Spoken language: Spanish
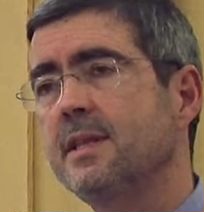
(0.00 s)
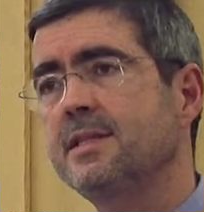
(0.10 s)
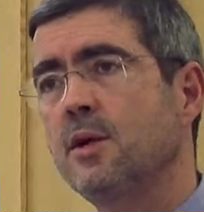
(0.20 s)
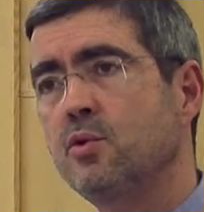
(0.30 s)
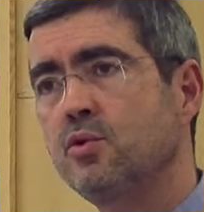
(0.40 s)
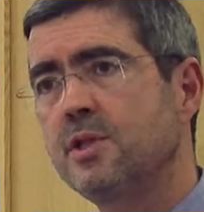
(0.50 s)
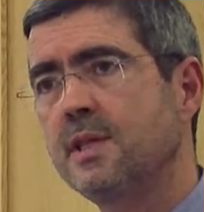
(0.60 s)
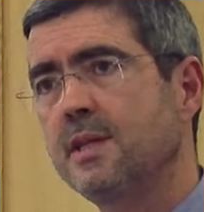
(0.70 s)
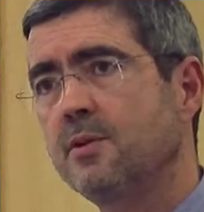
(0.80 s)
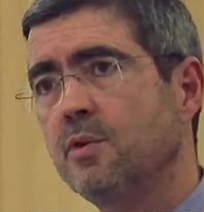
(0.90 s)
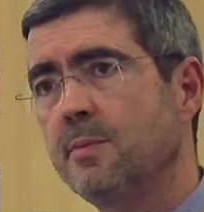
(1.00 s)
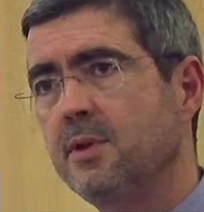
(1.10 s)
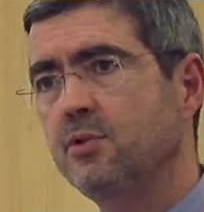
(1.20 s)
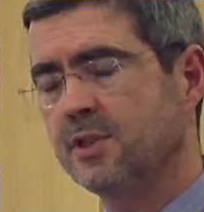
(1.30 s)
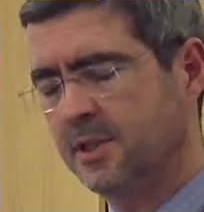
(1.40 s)
desajuste de
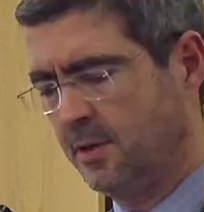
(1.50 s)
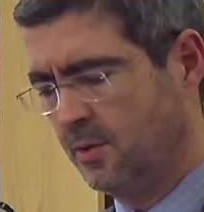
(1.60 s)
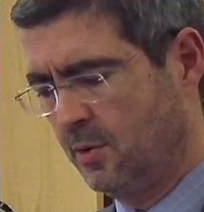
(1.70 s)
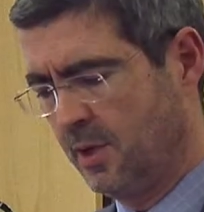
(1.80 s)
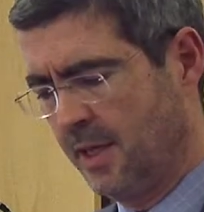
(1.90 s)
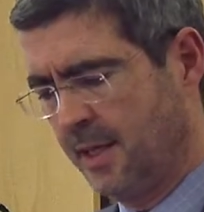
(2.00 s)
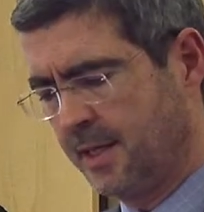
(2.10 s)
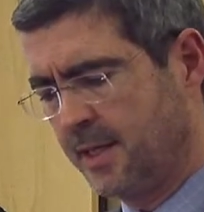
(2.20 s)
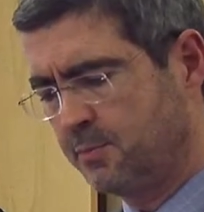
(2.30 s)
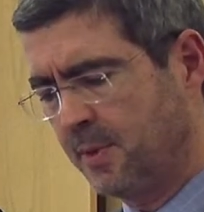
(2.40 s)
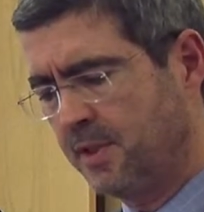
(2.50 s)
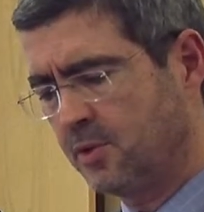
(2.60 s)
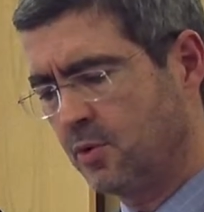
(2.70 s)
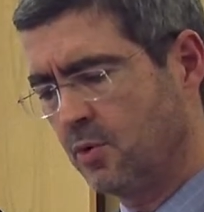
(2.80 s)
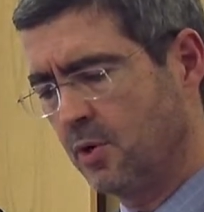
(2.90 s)
endeudamiento externo que es
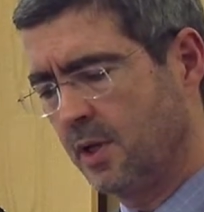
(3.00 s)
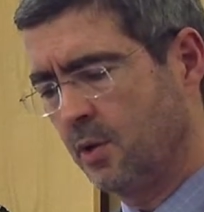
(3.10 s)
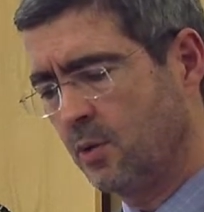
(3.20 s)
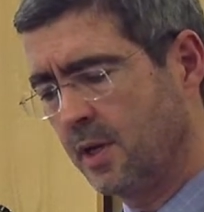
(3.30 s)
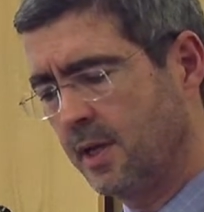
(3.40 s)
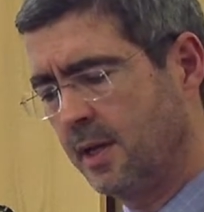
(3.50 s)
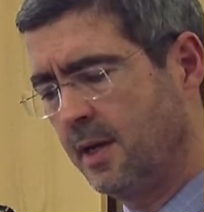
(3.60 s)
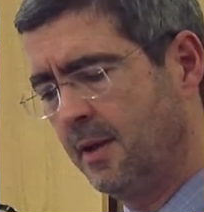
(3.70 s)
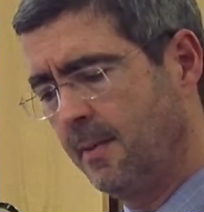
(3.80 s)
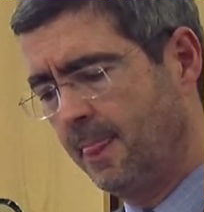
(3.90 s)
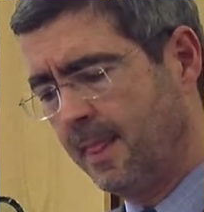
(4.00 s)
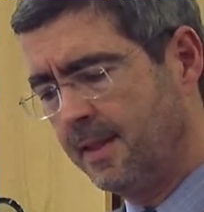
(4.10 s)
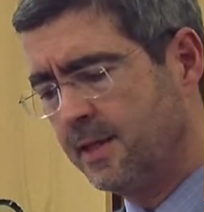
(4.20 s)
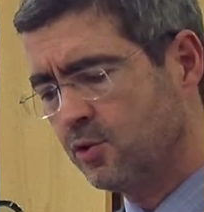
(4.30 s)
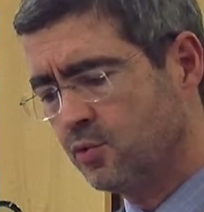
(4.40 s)
preciso eh, corregir
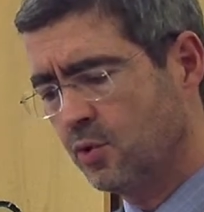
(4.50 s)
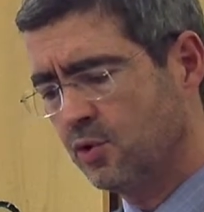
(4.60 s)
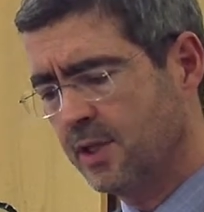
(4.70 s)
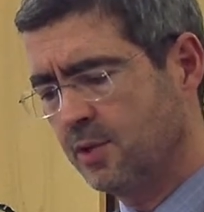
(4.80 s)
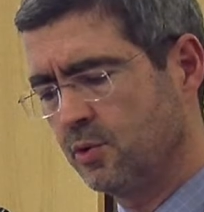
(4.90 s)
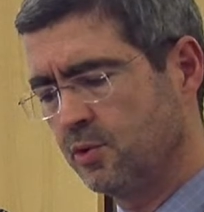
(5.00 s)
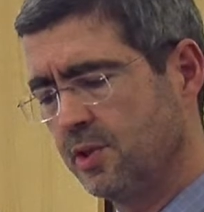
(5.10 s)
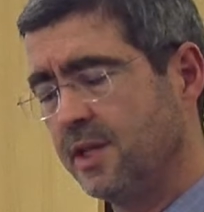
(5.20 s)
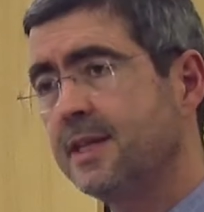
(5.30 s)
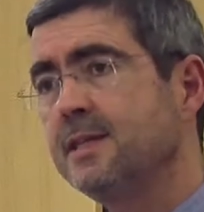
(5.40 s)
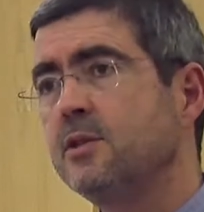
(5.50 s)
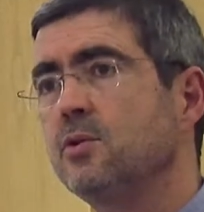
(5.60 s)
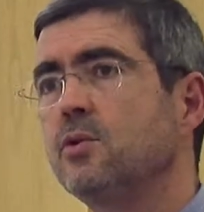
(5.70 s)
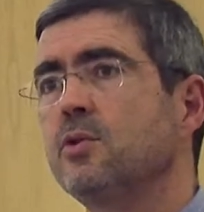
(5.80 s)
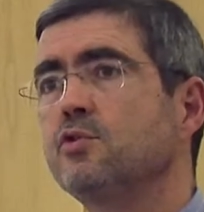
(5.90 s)
y estos buenos datos de
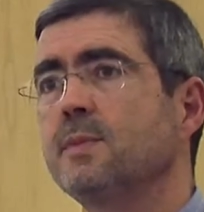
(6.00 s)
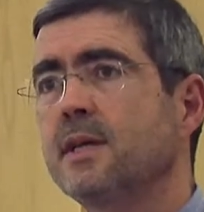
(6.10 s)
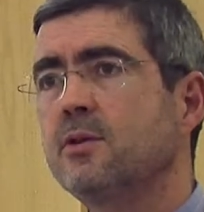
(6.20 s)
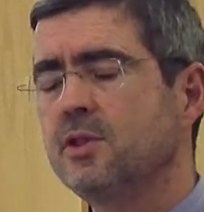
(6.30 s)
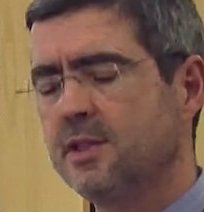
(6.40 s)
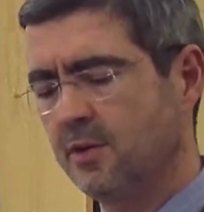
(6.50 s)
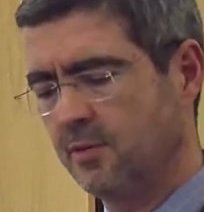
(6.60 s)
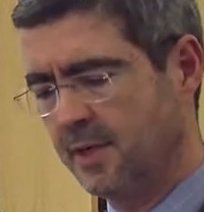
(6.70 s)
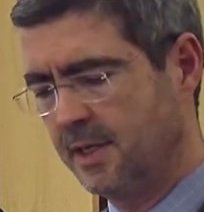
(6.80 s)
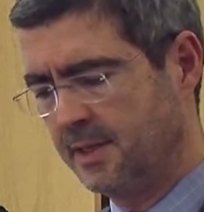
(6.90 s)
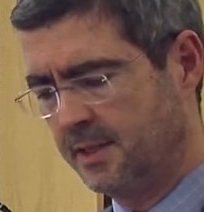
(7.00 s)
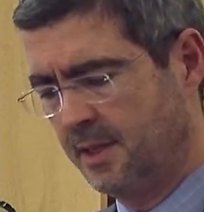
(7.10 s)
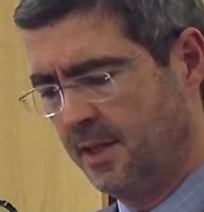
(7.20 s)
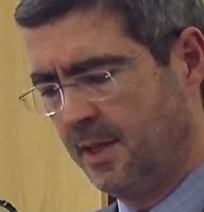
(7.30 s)
éxito en los mercados internacionales